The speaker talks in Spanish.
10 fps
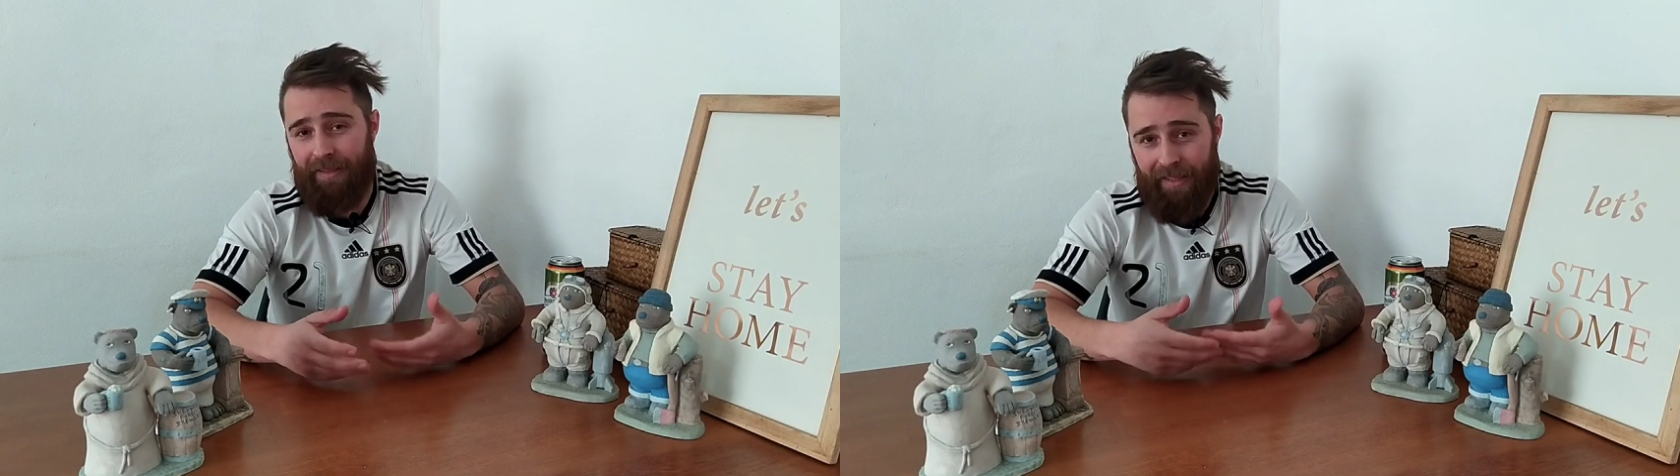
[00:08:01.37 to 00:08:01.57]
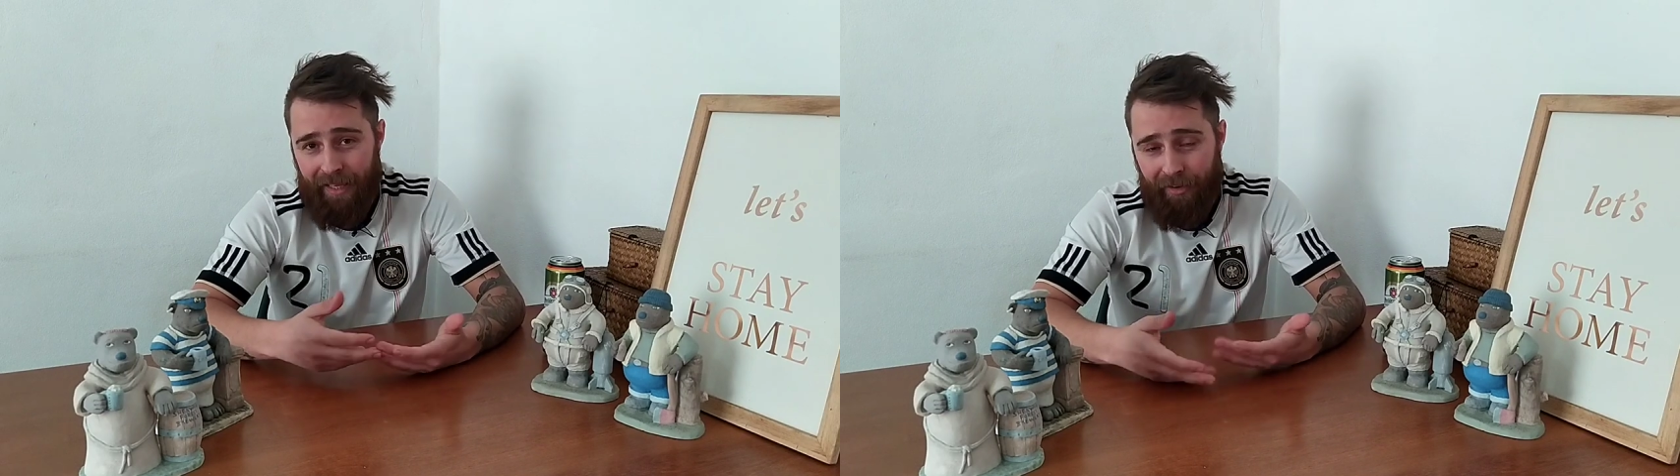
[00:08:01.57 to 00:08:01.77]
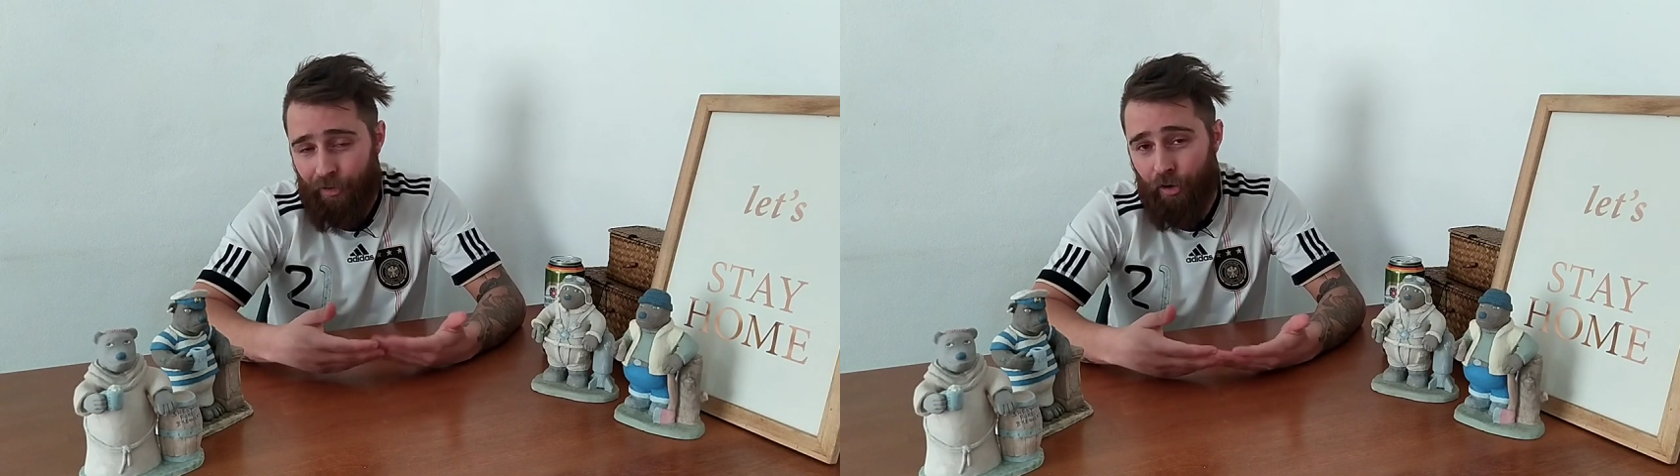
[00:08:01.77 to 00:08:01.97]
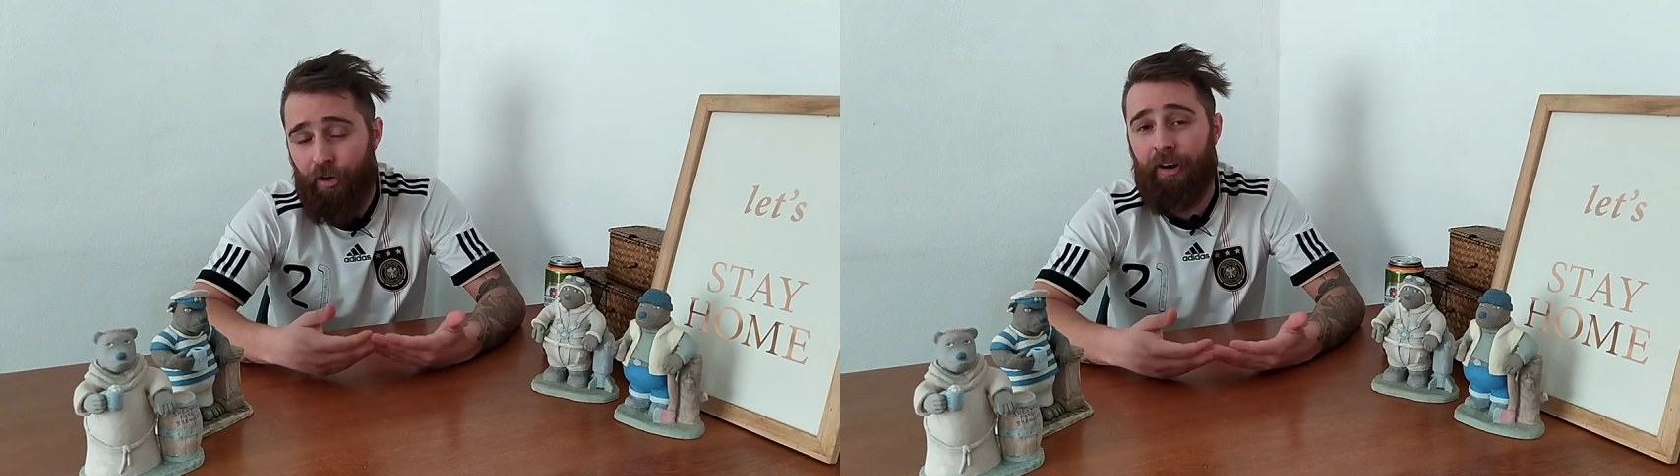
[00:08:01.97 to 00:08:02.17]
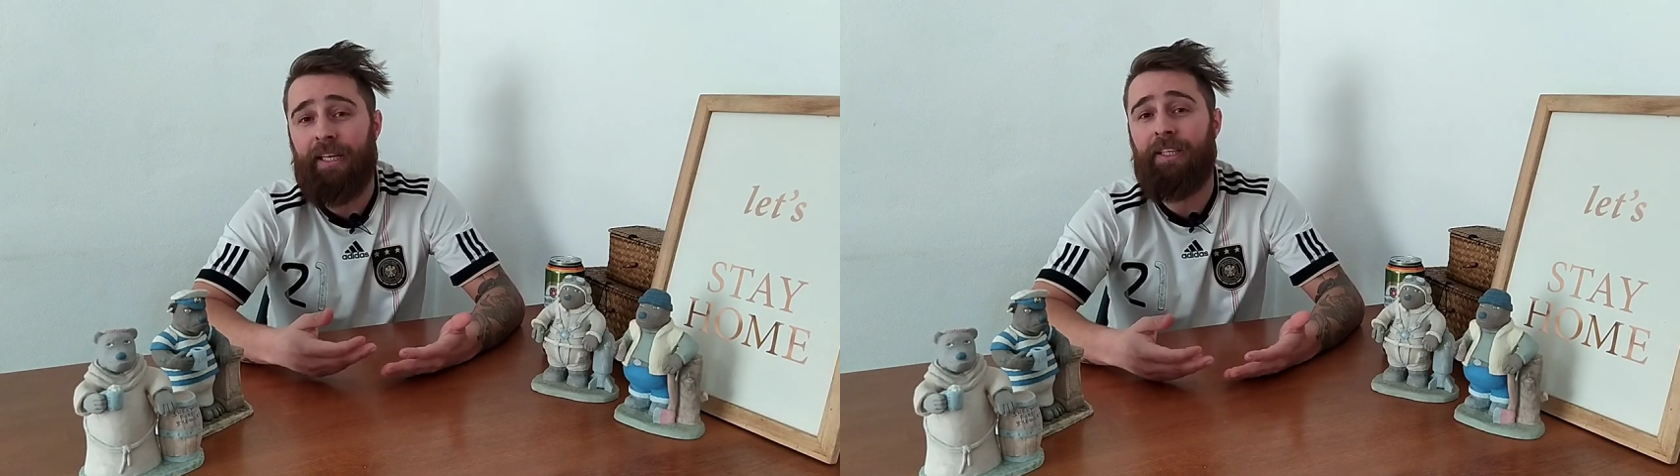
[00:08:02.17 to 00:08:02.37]
de
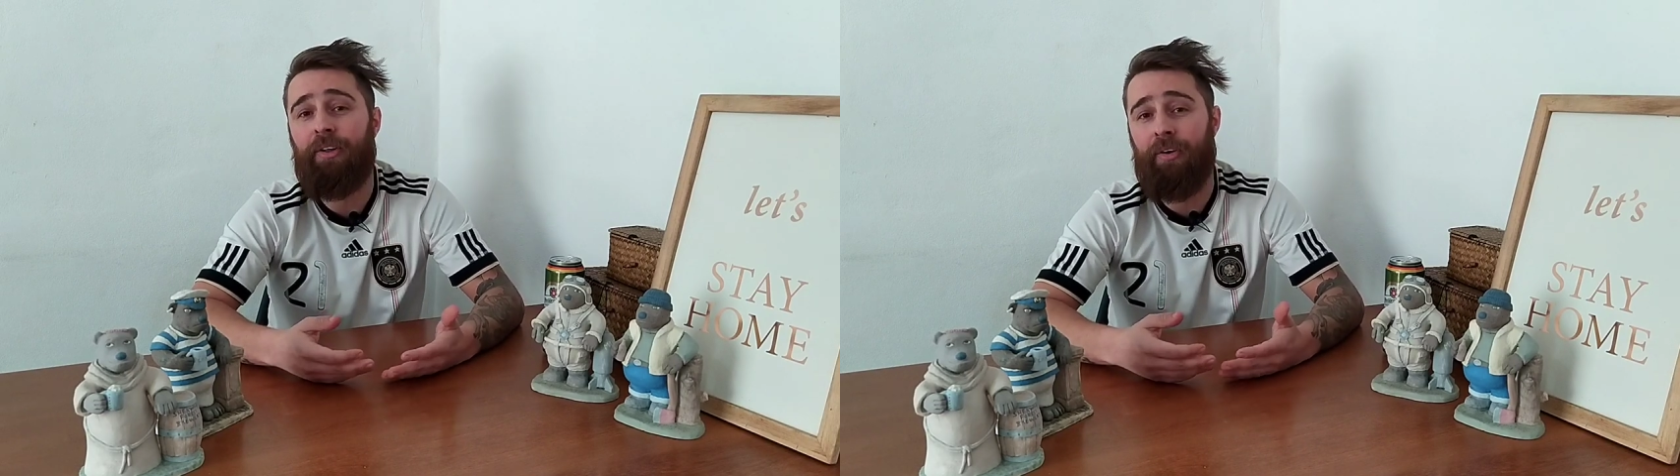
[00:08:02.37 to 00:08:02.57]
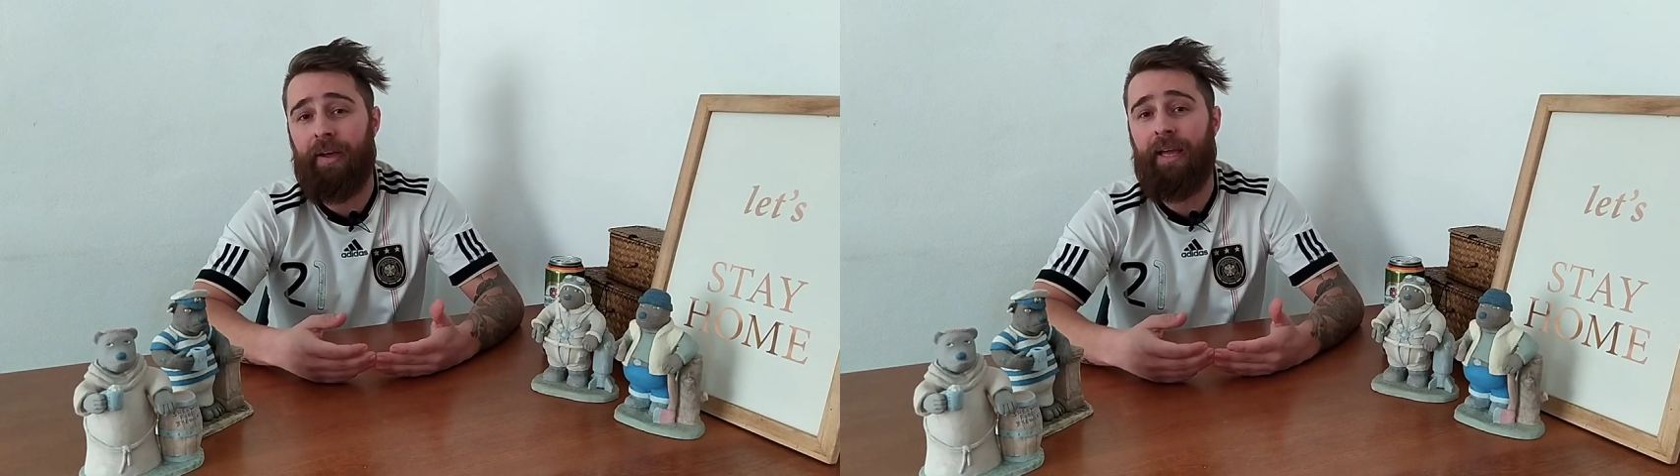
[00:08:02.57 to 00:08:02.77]
color lindo